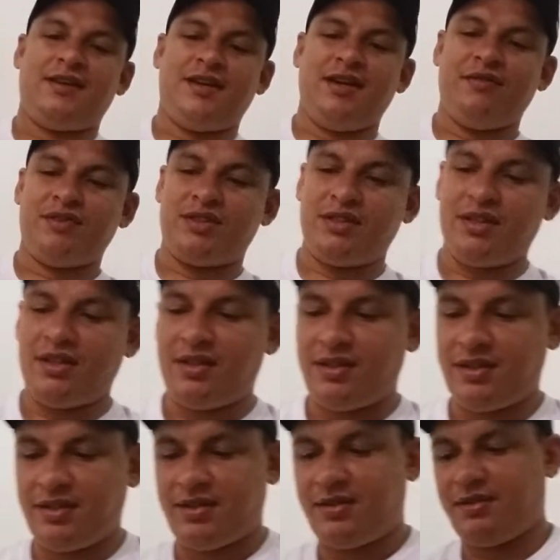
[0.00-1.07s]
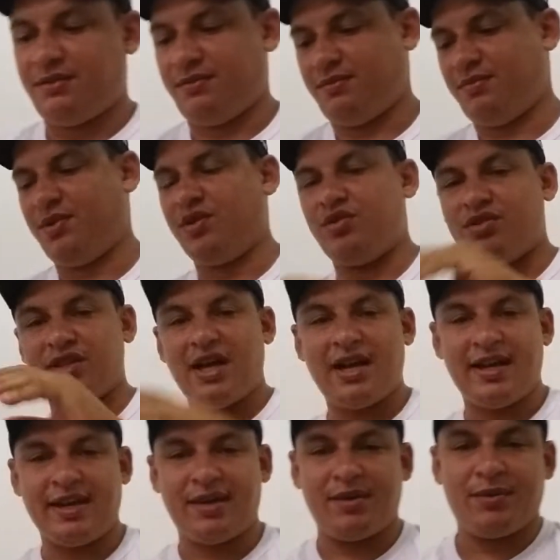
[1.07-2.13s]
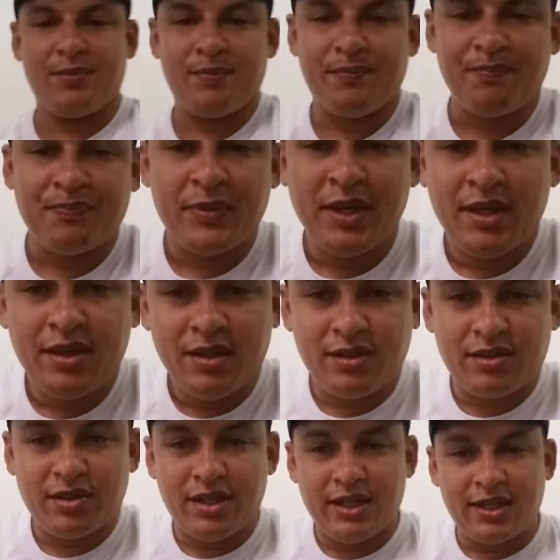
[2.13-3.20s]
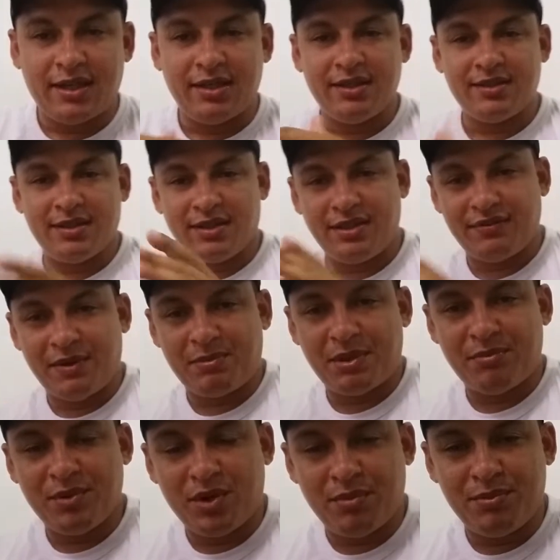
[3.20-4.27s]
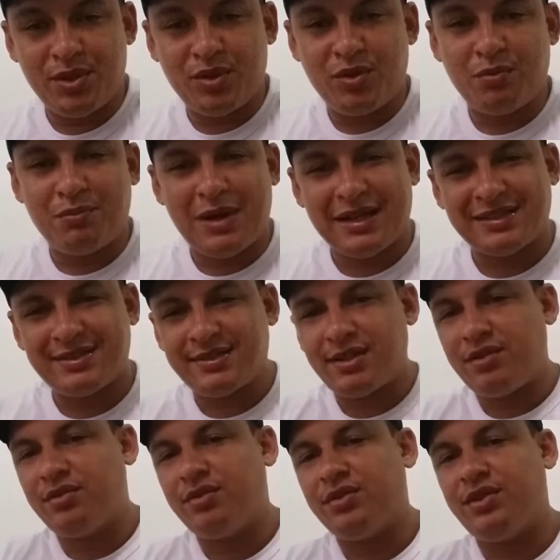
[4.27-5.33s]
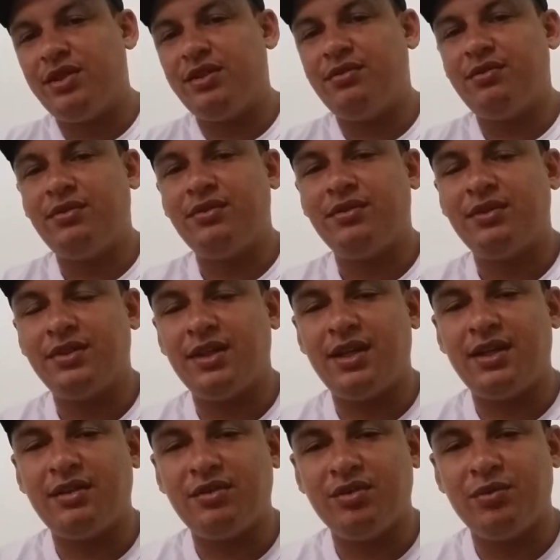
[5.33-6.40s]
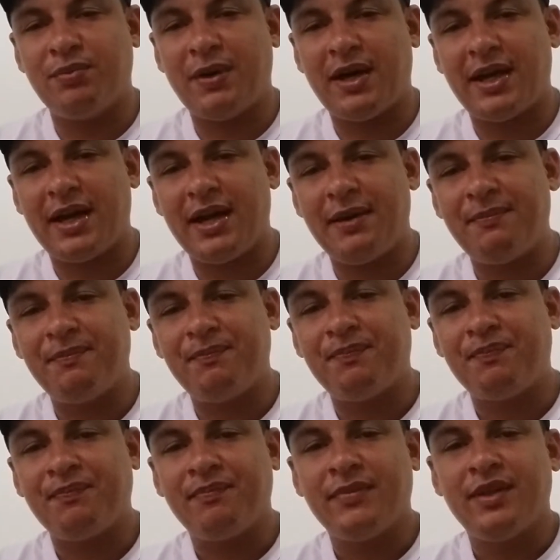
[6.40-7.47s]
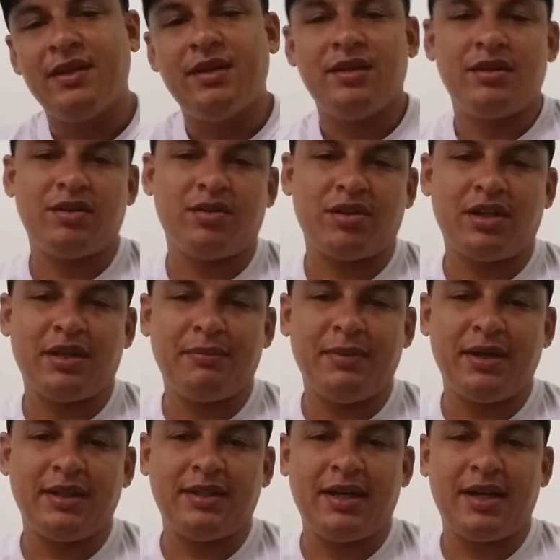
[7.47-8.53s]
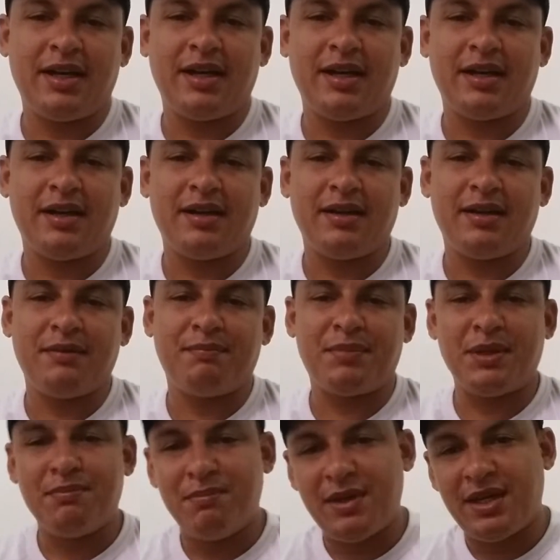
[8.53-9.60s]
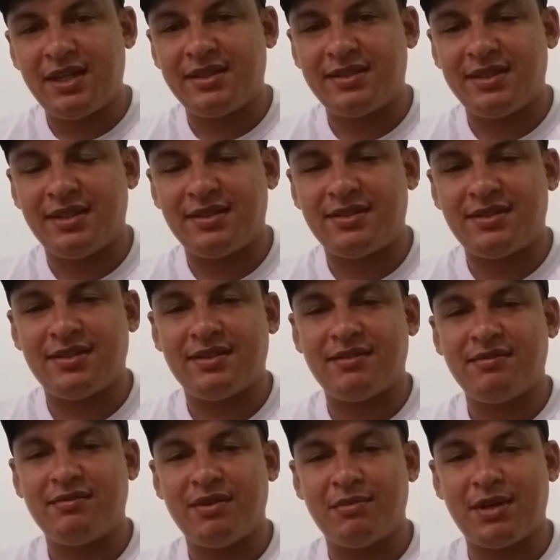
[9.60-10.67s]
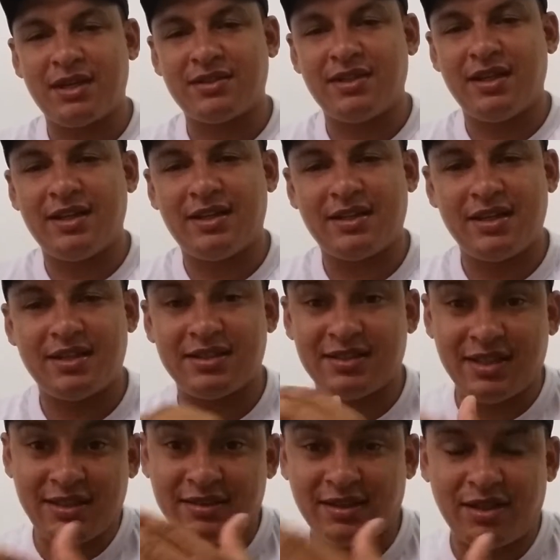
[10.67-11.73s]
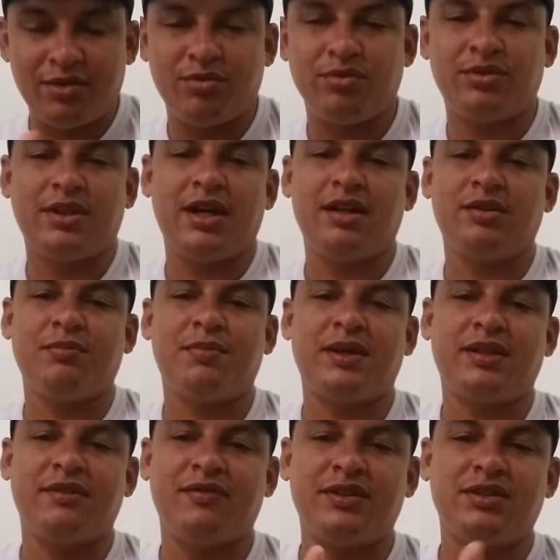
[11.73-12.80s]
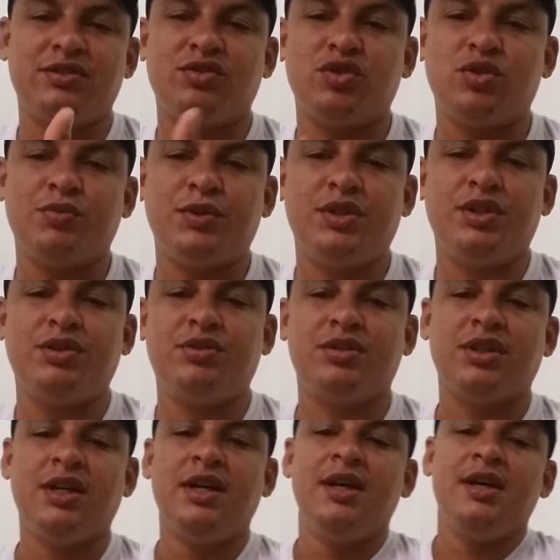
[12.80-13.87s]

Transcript: E aí você pode usar aéreo. Então, galera, esse aqui vai para o meu amigo Marcel Rodrigo, né, do Pará, que toca na banda Primeira Essência. Um abraço, galera, que quiser entrar em contato para estar tá fazendo seus pedidos,